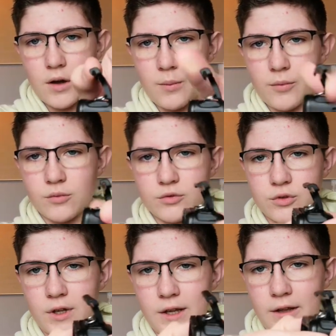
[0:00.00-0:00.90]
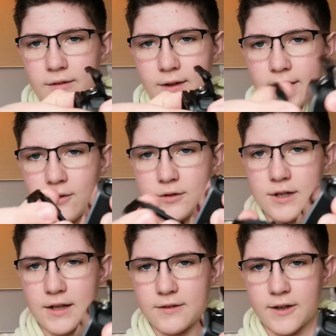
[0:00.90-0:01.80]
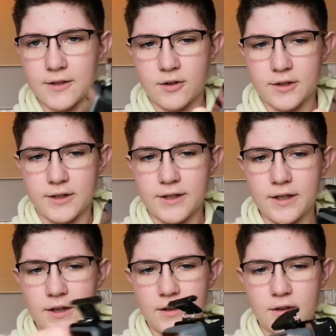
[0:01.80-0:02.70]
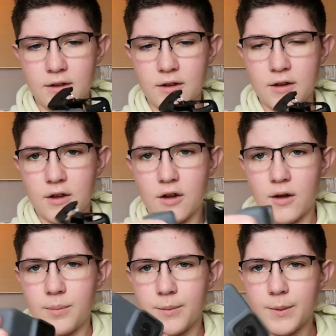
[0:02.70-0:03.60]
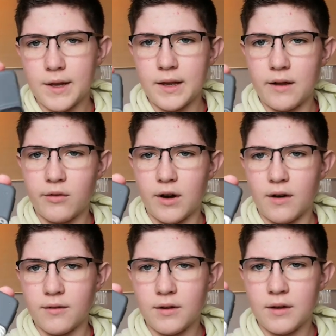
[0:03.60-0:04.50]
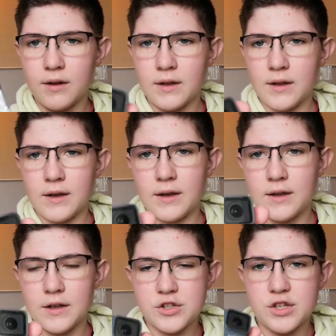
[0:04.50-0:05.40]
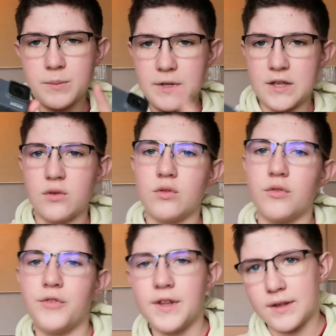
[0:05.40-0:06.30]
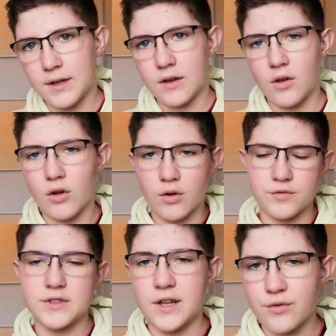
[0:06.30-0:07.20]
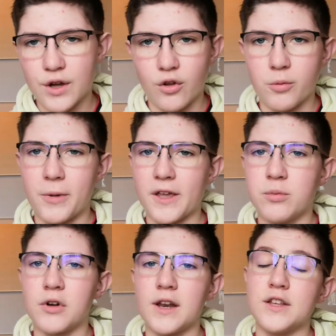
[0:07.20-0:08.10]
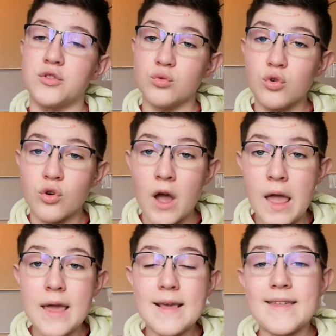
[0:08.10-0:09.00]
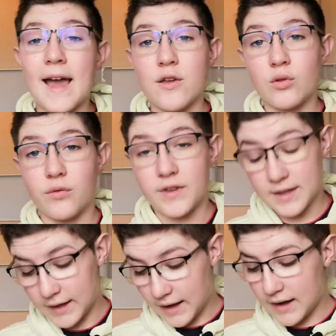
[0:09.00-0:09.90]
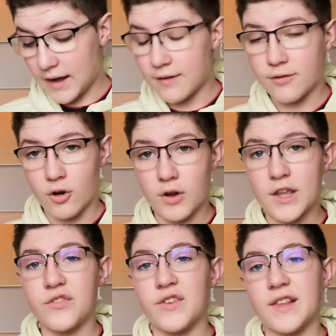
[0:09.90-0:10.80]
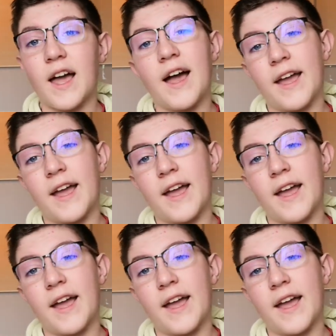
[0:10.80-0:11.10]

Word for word: Hop, on soulève et on se la faire sortir. Hop, et là voilà. J'ai mis une vitre, hein, comme vous allez voir dans le pack pour aller sous l'eau, il y a une vitre avant et une vitre